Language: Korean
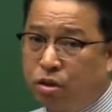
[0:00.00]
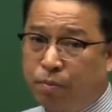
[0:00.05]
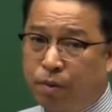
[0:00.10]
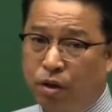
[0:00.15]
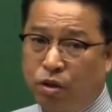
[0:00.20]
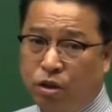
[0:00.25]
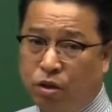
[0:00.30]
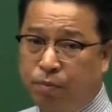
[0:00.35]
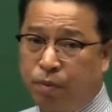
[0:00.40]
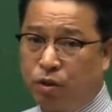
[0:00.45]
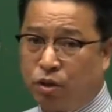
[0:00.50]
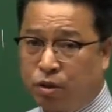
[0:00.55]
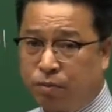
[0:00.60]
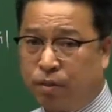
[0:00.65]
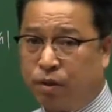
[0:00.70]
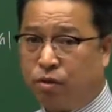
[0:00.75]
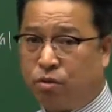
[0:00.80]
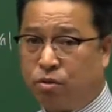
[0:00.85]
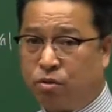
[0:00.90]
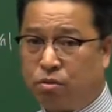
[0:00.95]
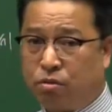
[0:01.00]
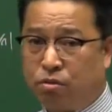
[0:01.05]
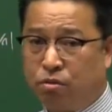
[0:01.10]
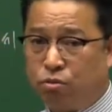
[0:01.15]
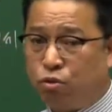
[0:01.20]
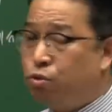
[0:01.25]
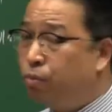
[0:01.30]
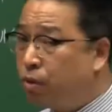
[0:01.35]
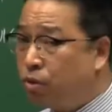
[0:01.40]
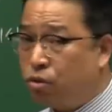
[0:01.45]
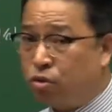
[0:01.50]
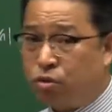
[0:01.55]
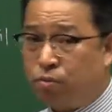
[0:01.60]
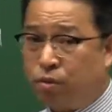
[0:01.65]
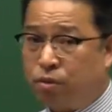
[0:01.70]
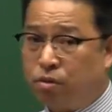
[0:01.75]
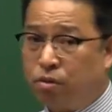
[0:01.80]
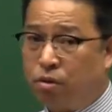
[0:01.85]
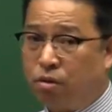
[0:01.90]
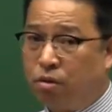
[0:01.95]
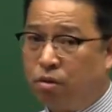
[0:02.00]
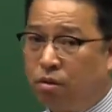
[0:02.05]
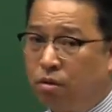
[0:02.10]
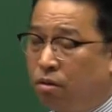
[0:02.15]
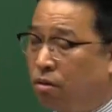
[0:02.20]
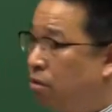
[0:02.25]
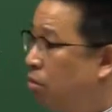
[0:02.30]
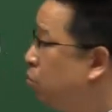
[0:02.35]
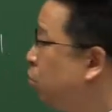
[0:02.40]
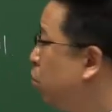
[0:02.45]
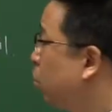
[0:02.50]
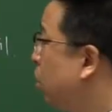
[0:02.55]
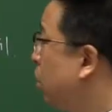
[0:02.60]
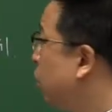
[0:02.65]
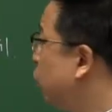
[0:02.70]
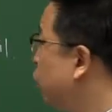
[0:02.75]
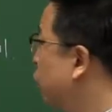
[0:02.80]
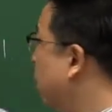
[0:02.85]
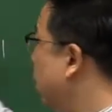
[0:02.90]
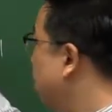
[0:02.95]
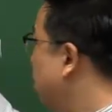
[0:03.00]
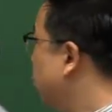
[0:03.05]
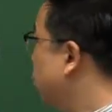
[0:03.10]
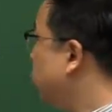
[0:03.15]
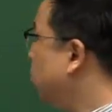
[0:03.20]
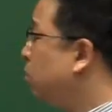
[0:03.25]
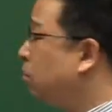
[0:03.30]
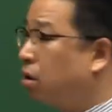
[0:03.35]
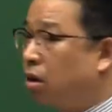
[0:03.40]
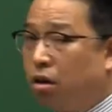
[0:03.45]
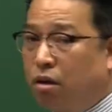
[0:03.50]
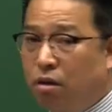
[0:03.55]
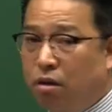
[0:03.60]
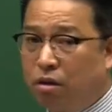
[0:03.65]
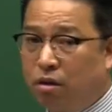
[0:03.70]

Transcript: 지방, 지방, 지방 그죠? 지방세, 지방세. 그럼 열한 개 중에 여섯 개.